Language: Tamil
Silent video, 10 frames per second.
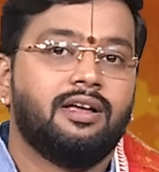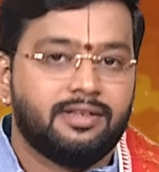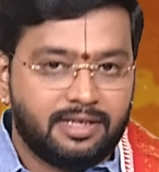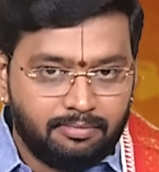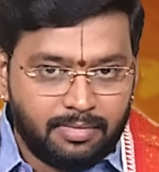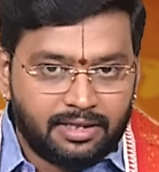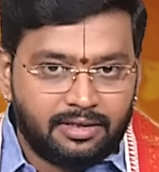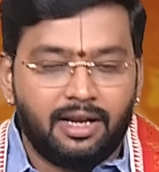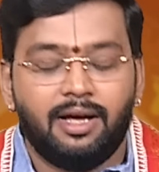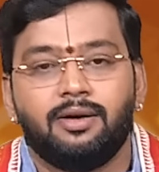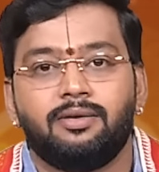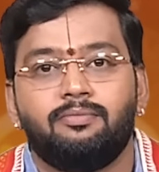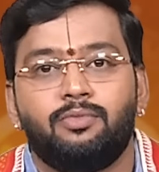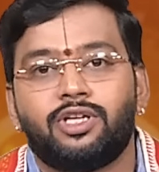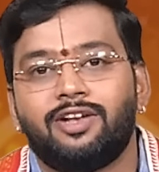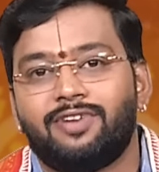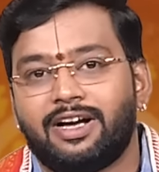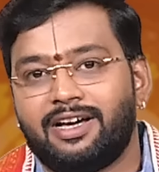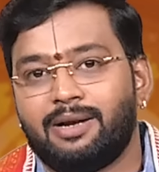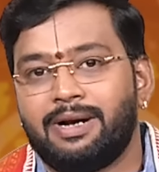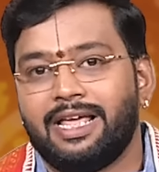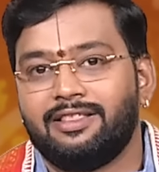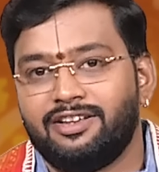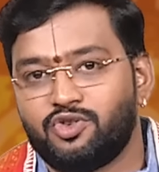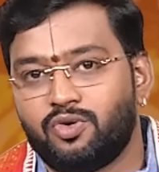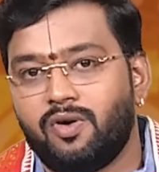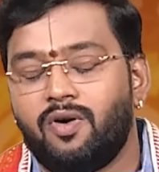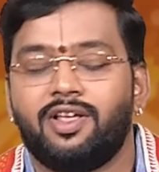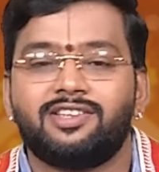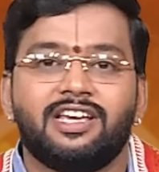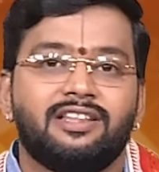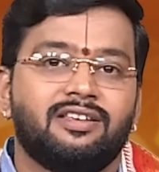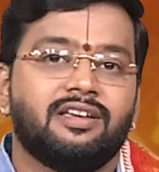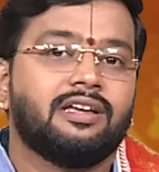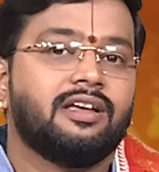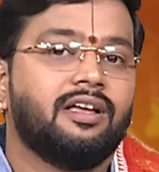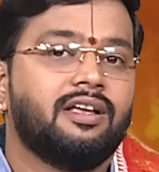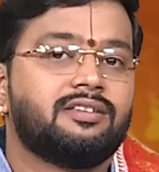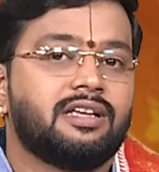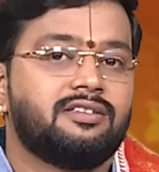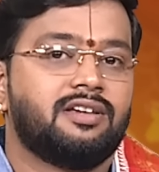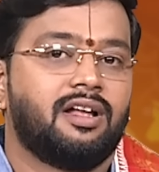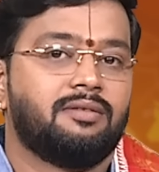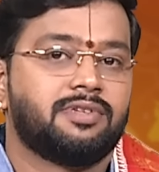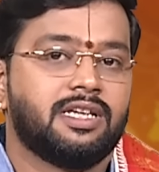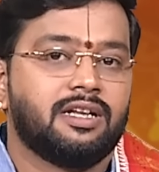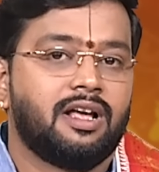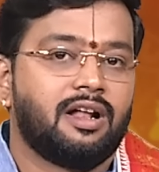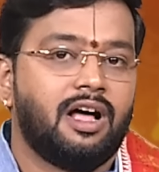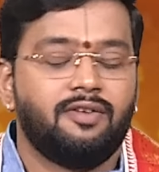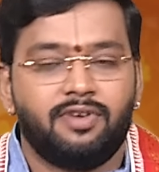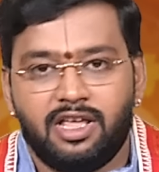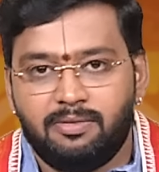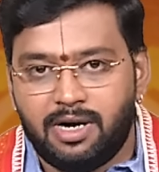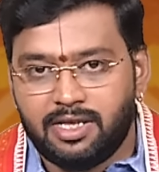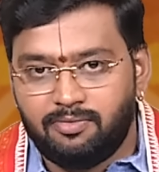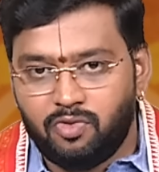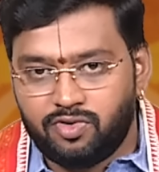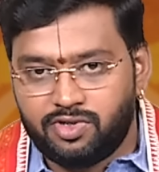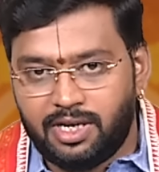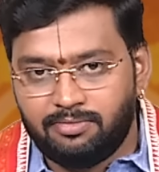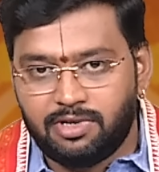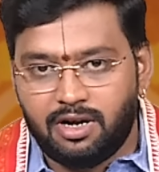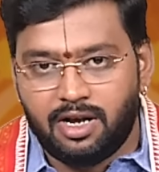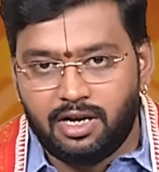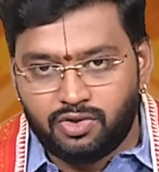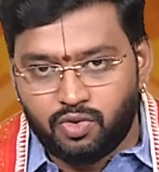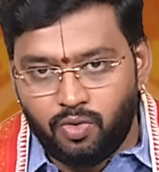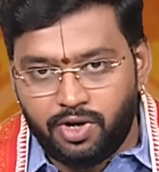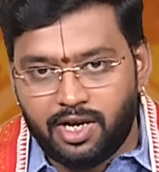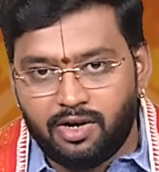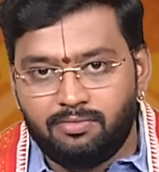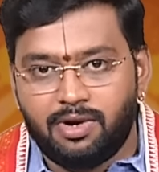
சிம்மத்தில் புதன் வக்கரமடைந்து சுக்கரனோட சேர்ந்து சஞ்சாரம் செய்கிறார் ஆவணி மாதம் ஒன்றாம் திருநாள் சூரியனும்